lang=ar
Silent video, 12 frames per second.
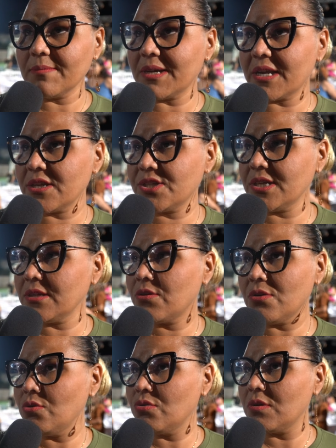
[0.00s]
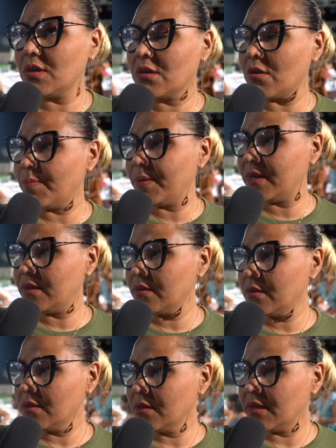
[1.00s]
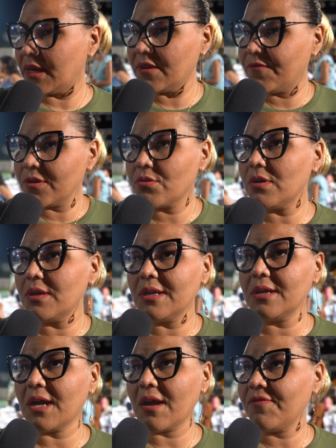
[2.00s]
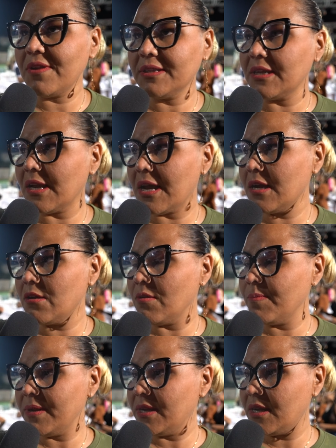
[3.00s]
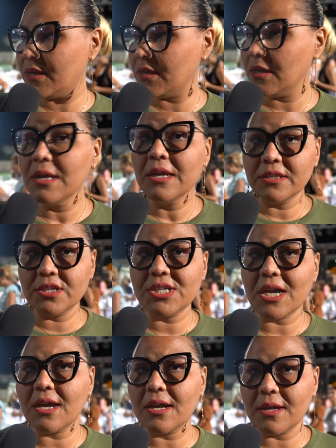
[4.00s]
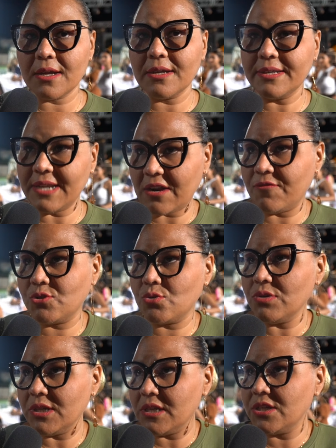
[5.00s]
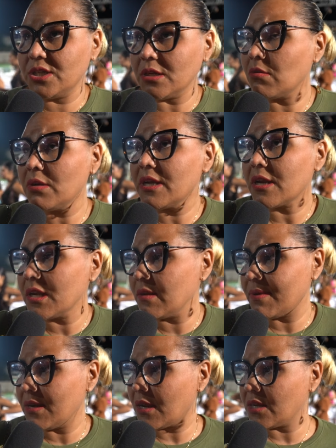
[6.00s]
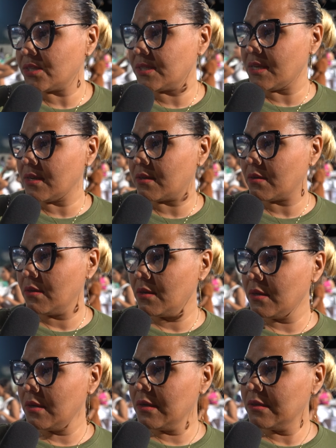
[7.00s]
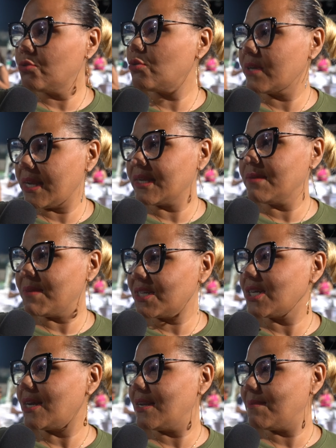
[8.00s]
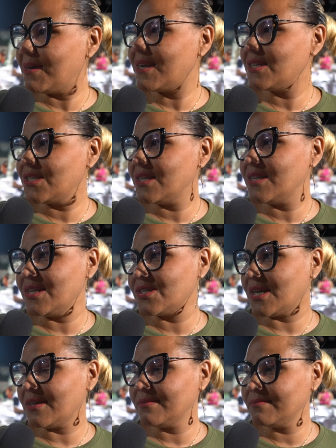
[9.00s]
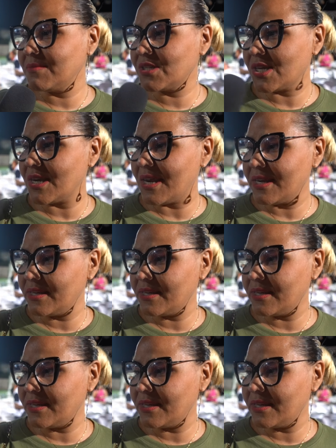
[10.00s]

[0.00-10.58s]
المهرجان كله كومبلي يعني في كل حفله تلقاها كومبلي لهنا ديجا نعرف شكون اللي يجي يقول لي راني ما نلقاش تسكر دونك يعني ما شاء الله المهرجان ناجح ما شاء الله